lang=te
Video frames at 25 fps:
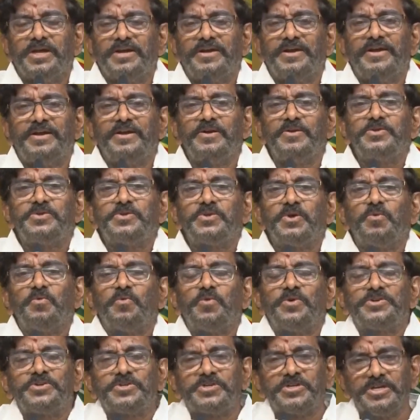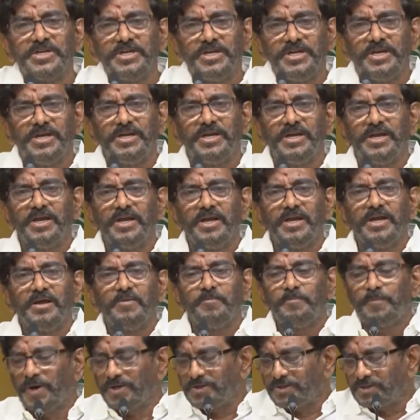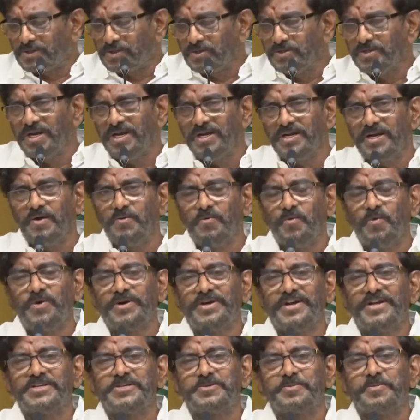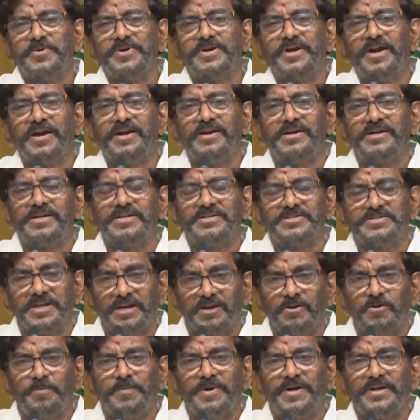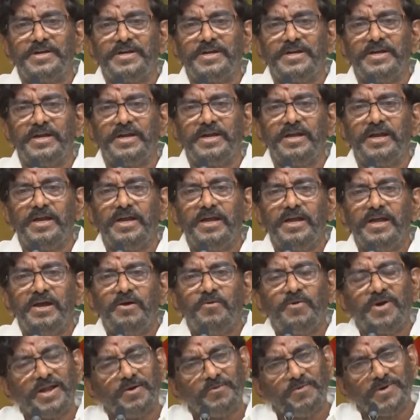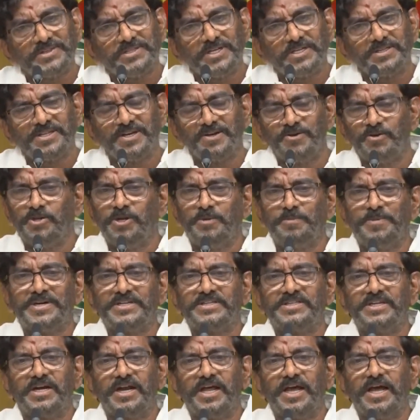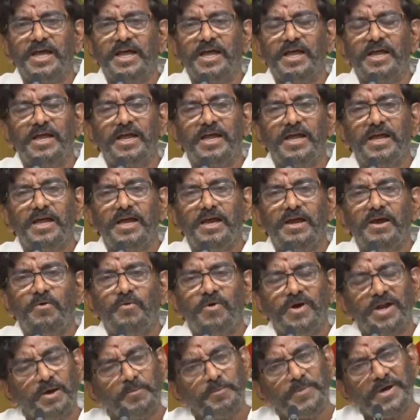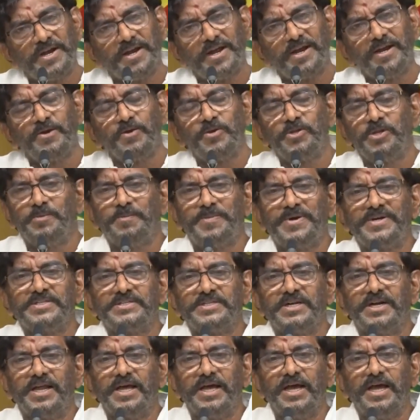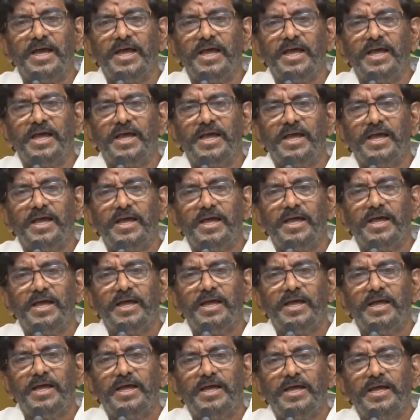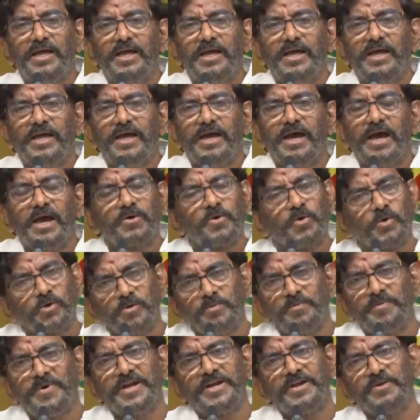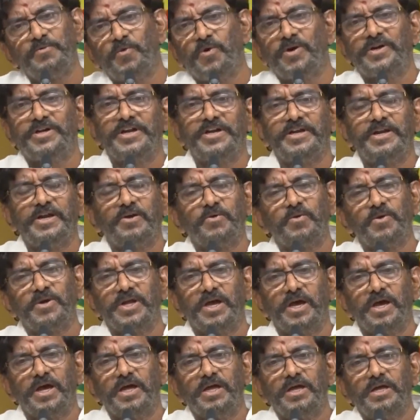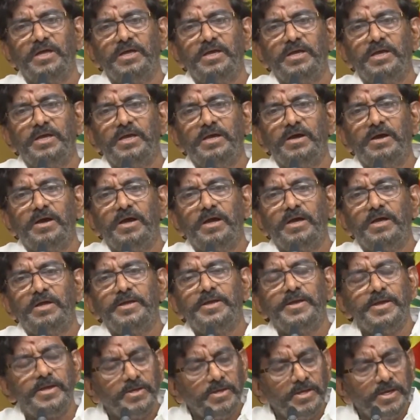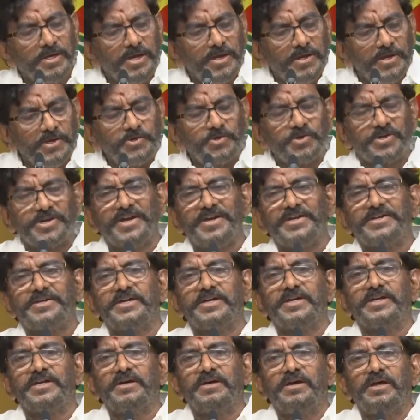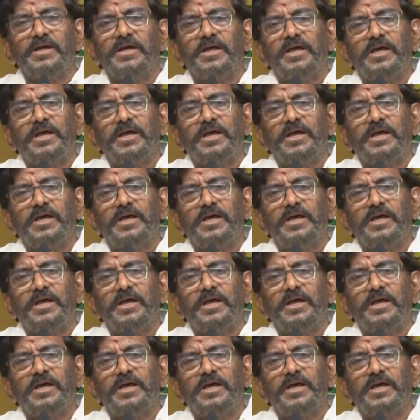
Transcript: చెన్నై నుంచో వచ్చి పట్టుదలగా ఓటేసిపోయినాడంటే సెలవు పెట్టి వాళ్ళ అవ్వ తాతలను వదిలిపెడతాడా వాళ్ళ అమ్మ నాయనలు వదిలిపెడతాడా ఆ కుటుంబాన్ని ఓటేయనీయకుండా ఎడ్యుకేటెడ్